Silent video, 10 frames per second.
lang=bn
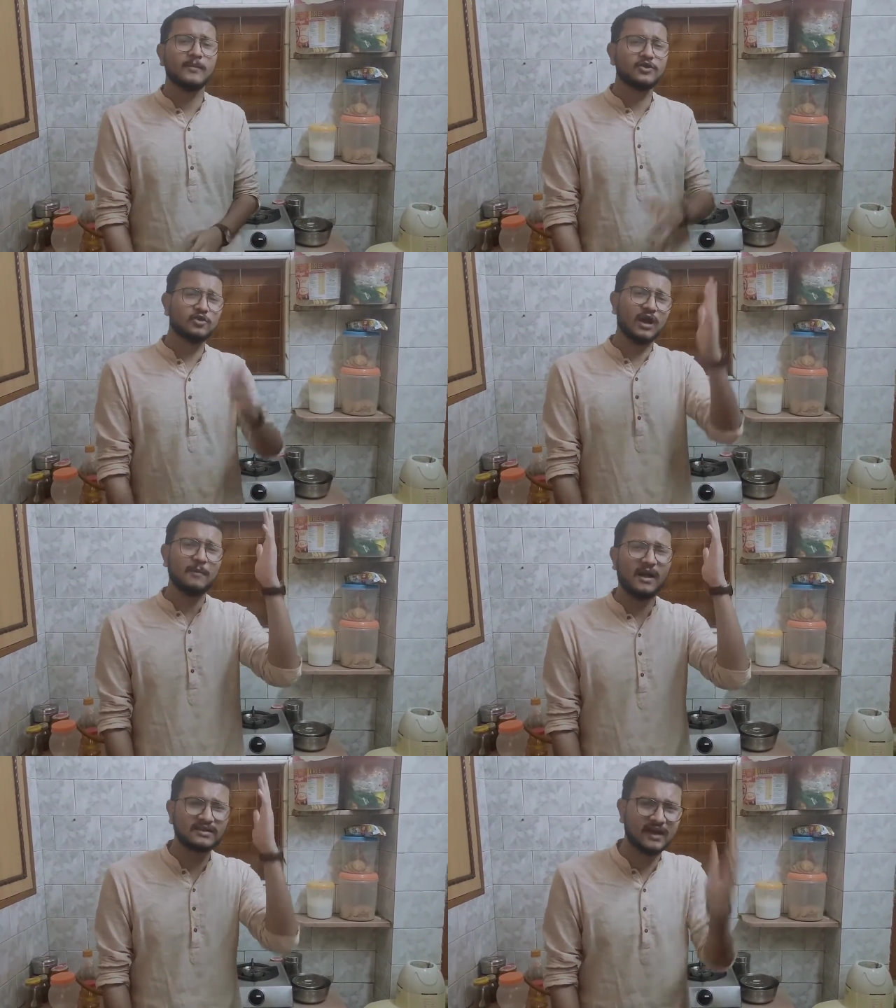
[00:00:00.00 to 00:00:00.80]

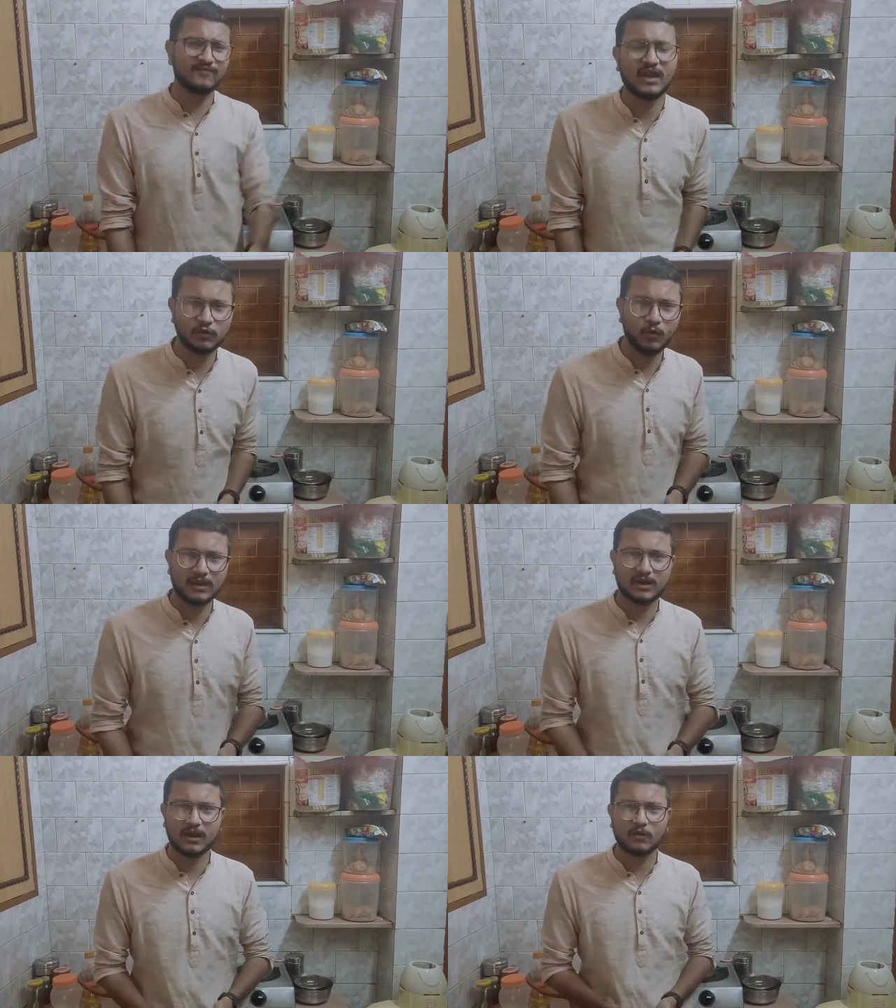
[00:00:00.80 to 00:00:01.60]
বৃত্তটাকে মাঝখান থেকে দু
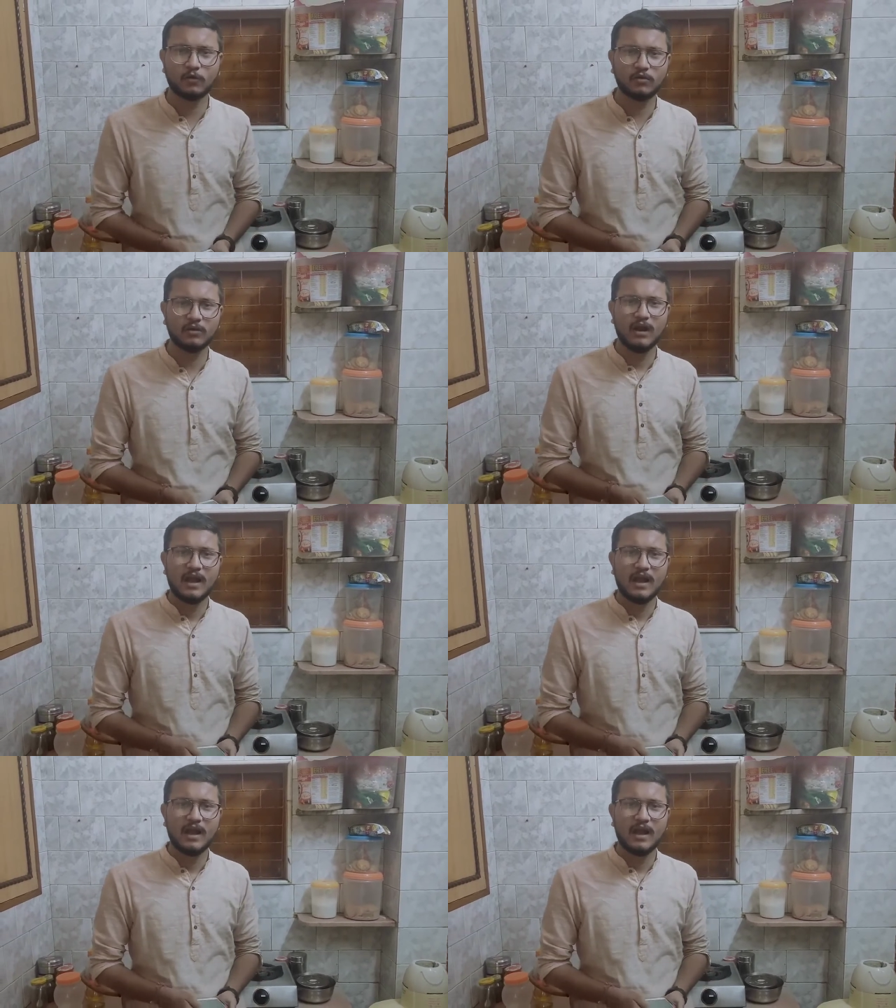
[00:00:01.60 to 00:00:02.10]
আধখানা করুন